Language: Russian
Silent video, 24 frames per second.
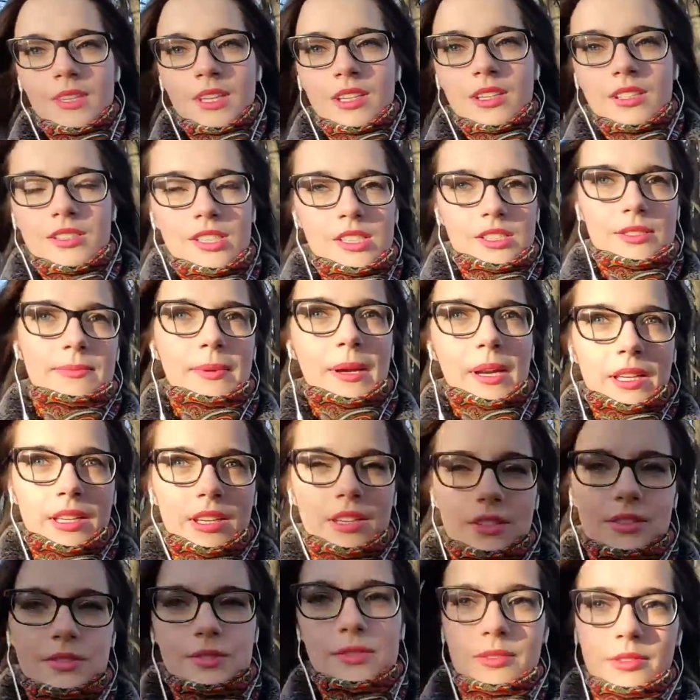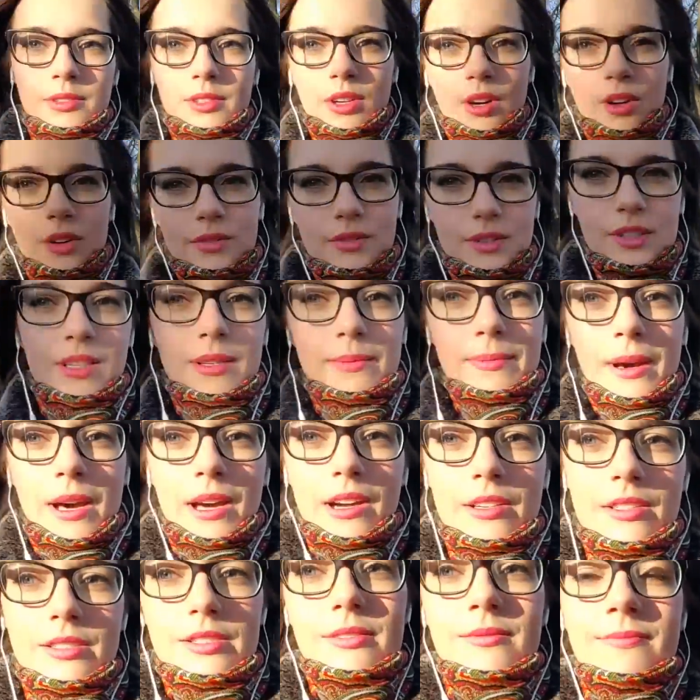Сейчас в парк иду. Кронволда
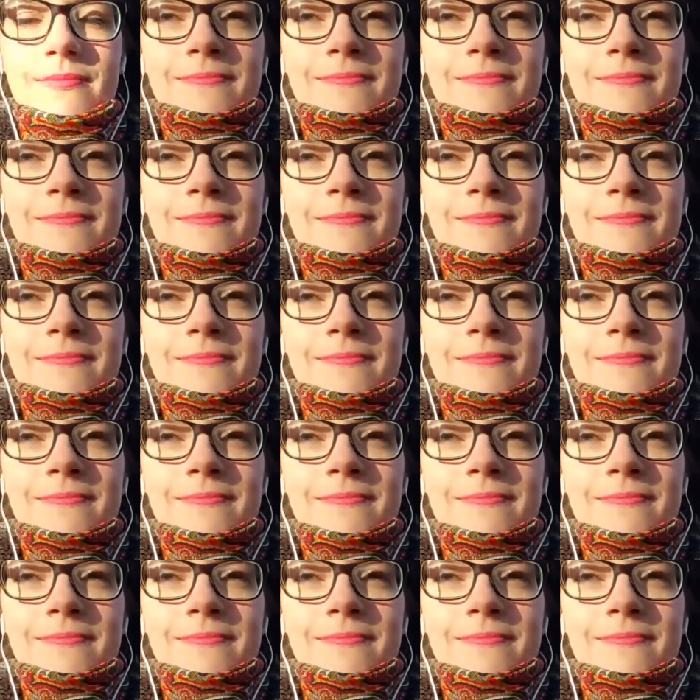Паркс.